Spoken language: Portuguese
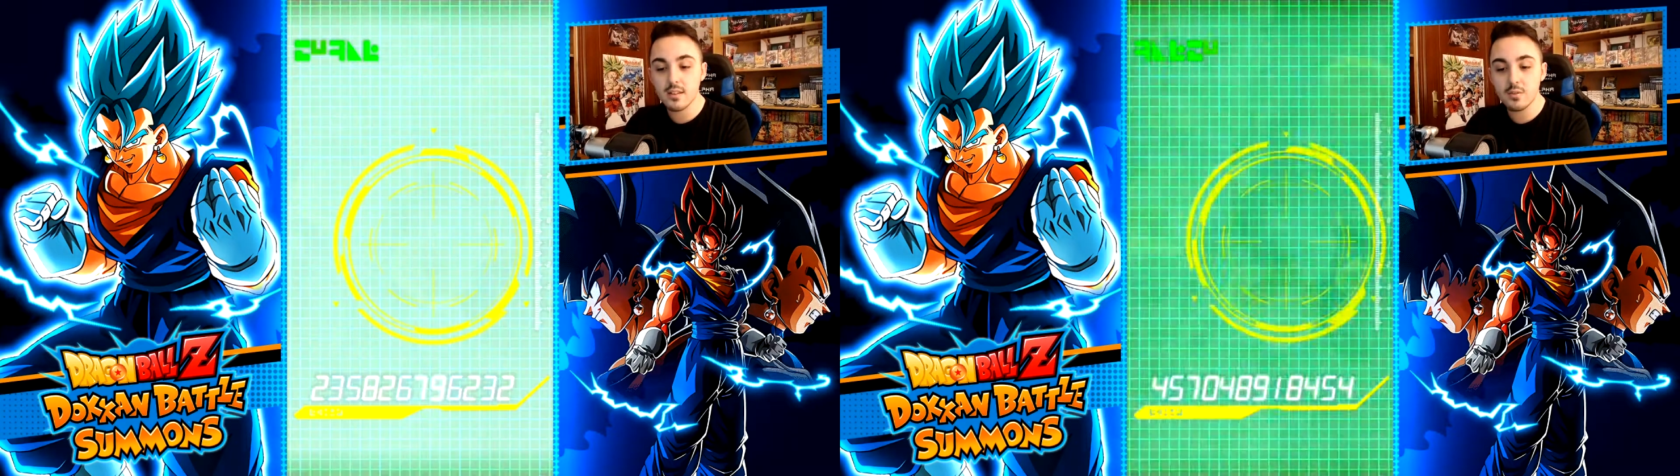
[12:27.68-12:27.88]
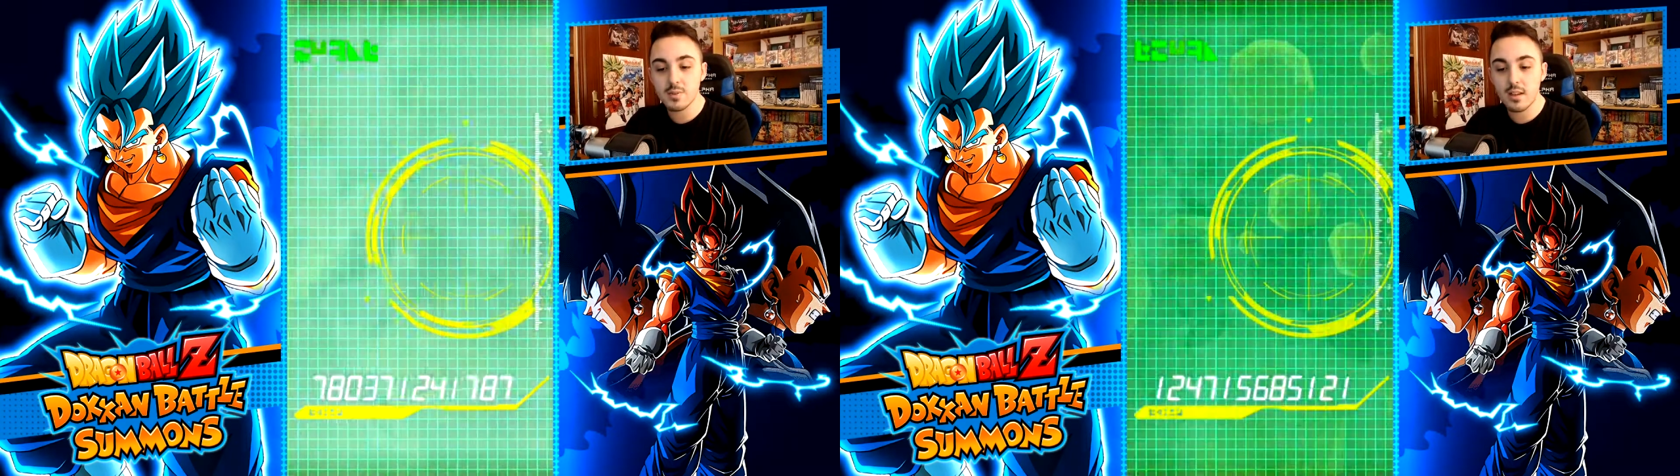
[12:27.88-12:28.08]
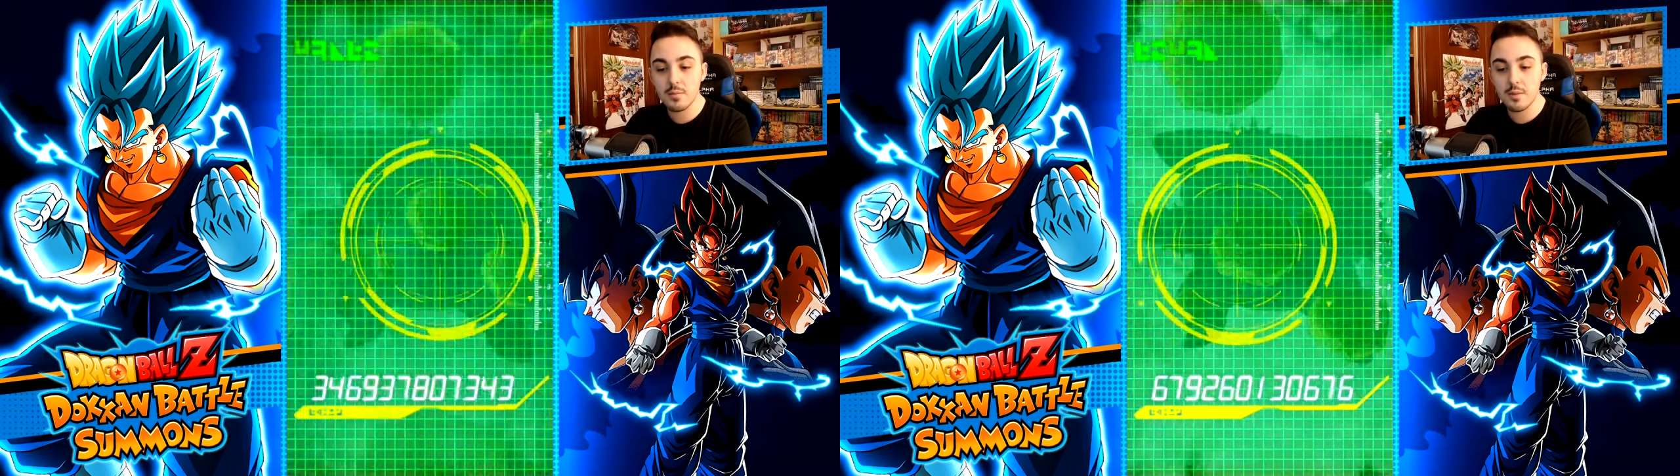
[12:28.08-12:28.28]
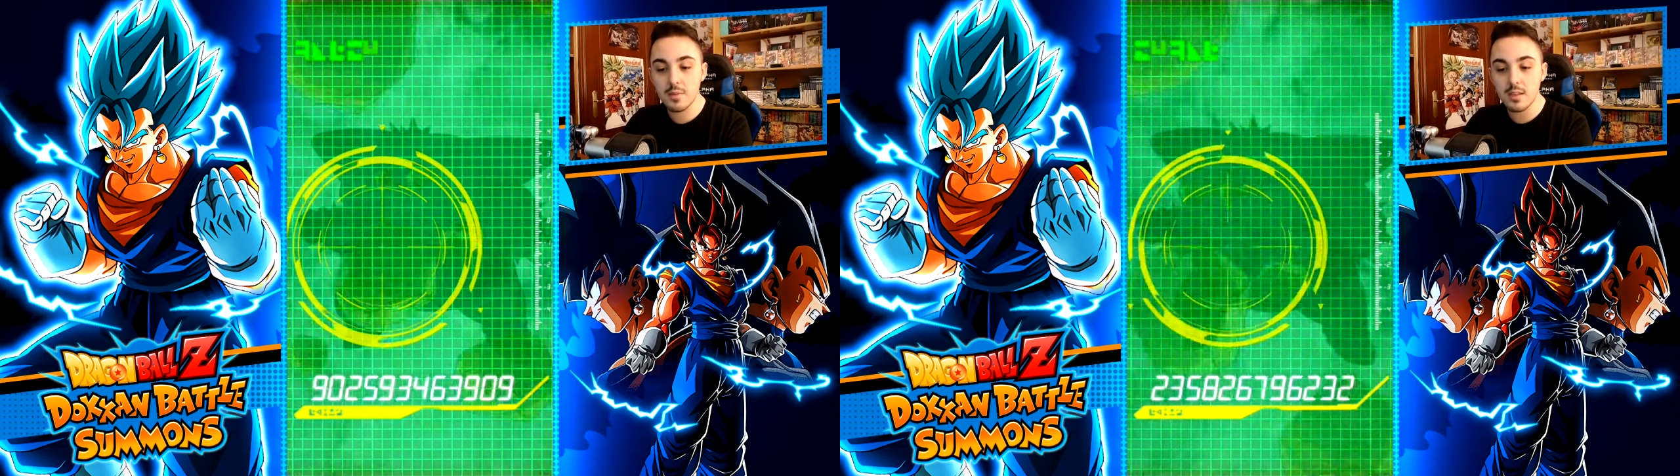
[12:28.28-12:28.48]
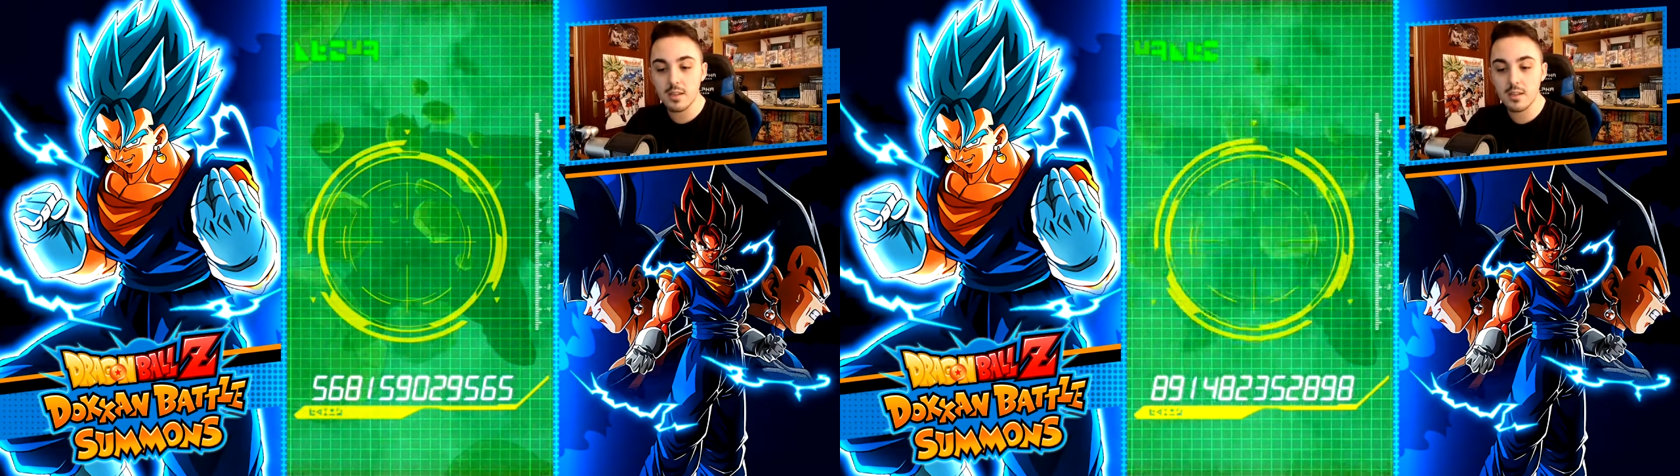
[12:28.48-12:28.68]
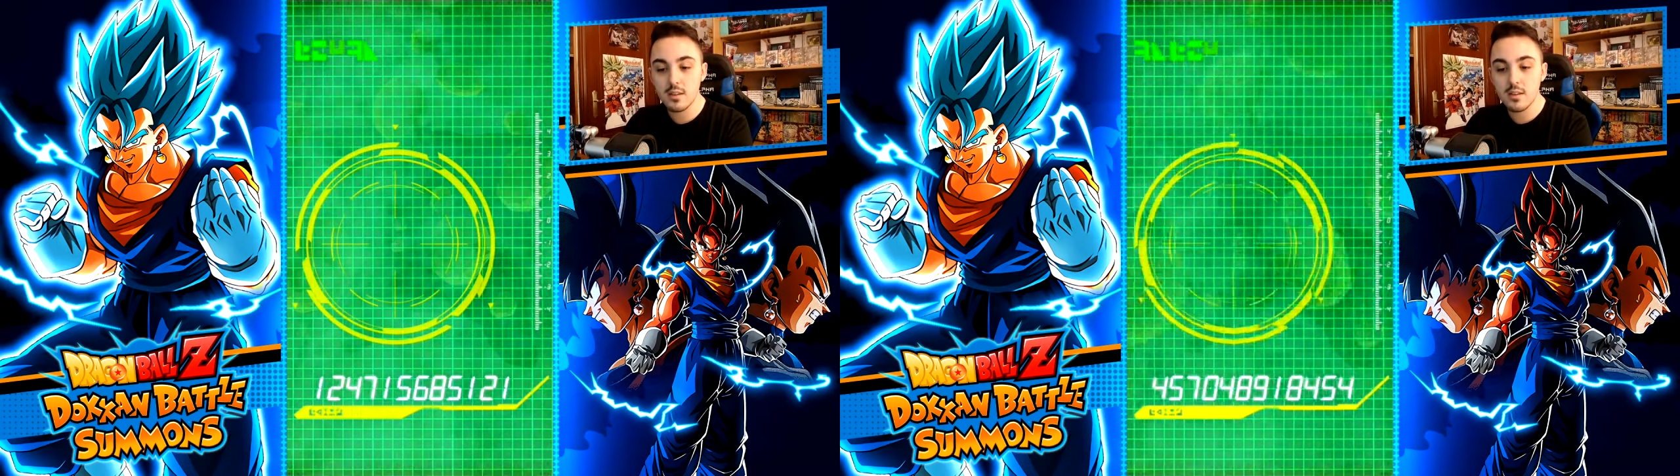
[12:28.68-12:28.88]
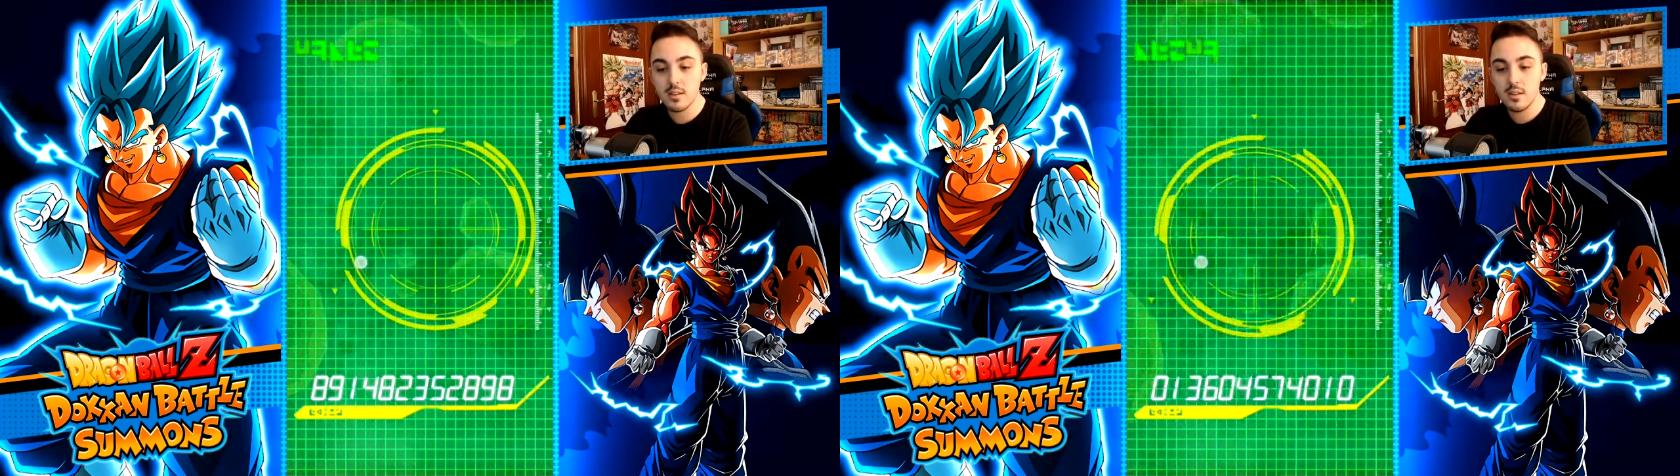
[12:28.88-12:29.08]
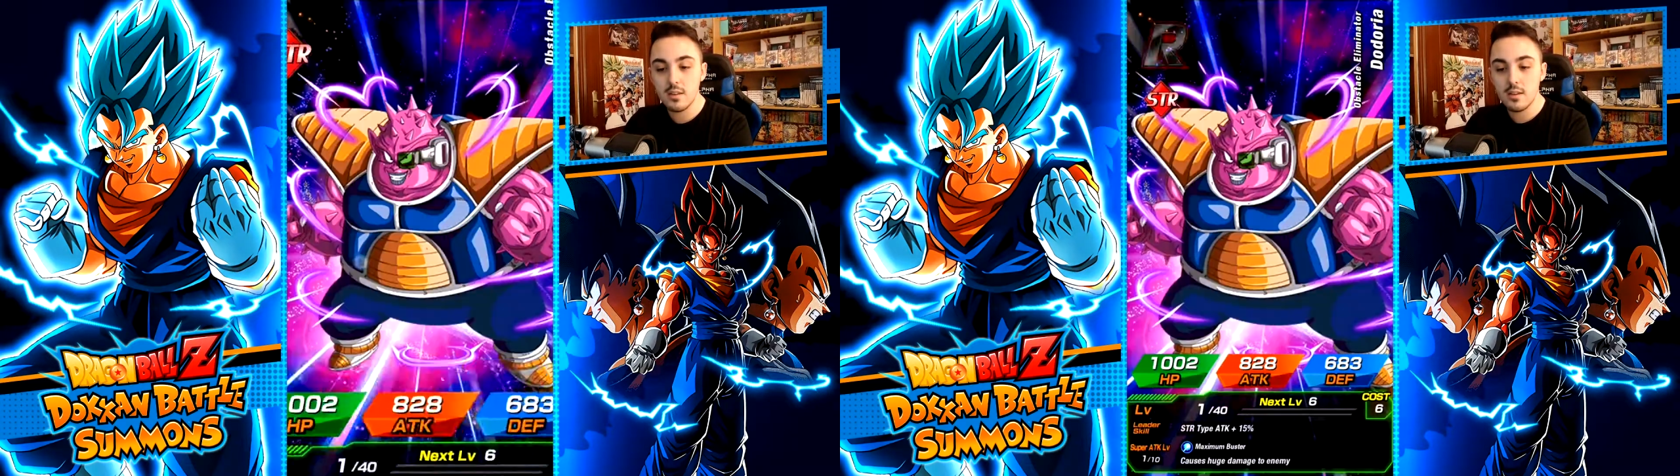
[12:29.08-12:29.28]
de especial mesmo ali.
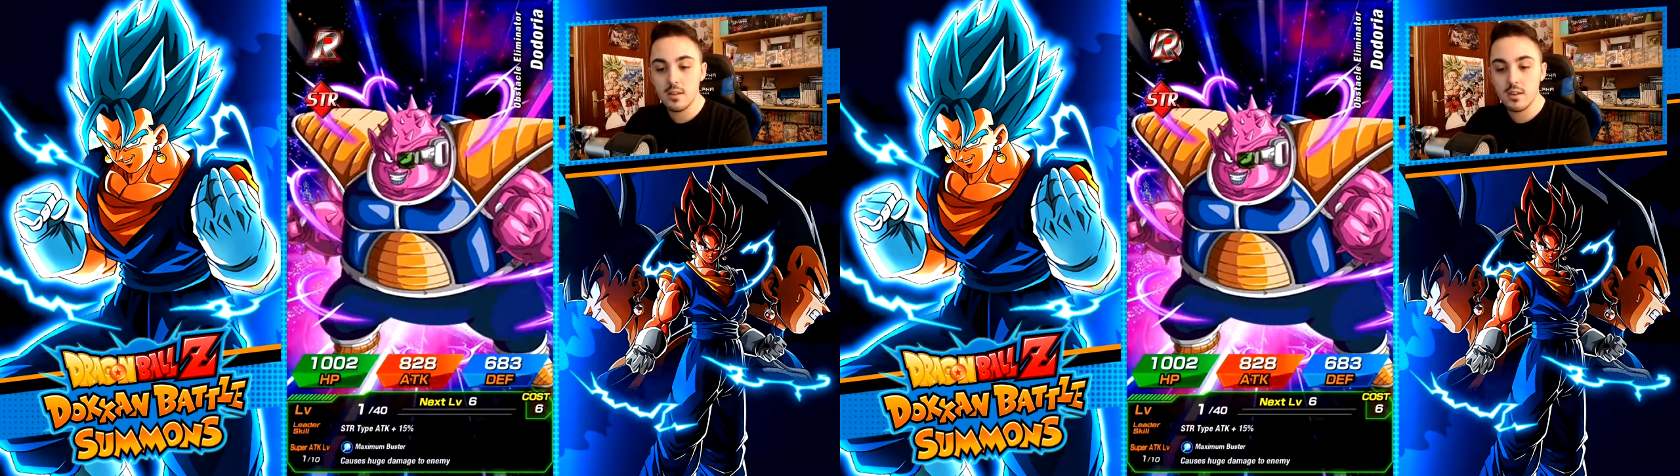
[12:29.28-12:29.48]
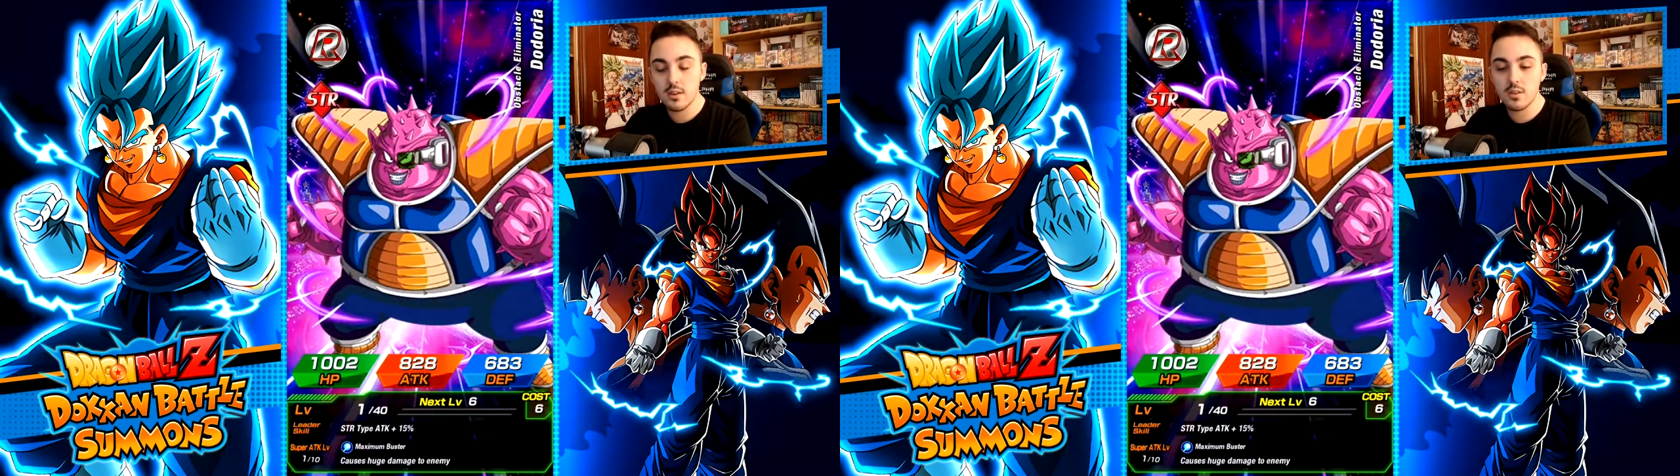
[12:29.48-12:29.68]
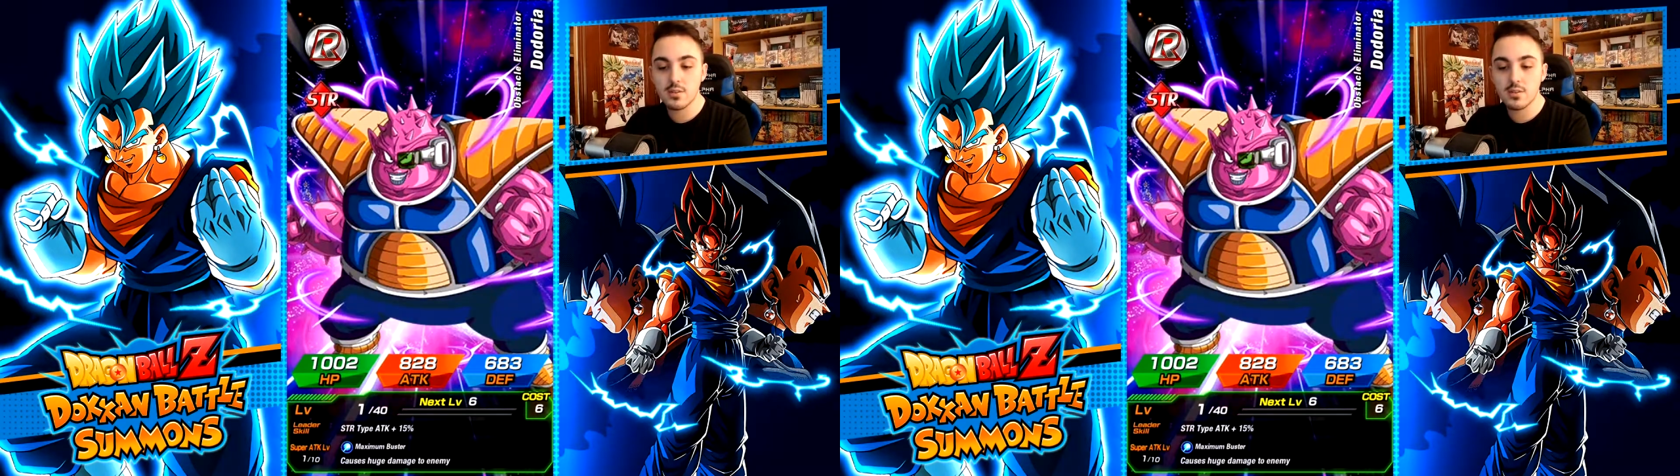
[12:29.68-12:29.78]
Agora um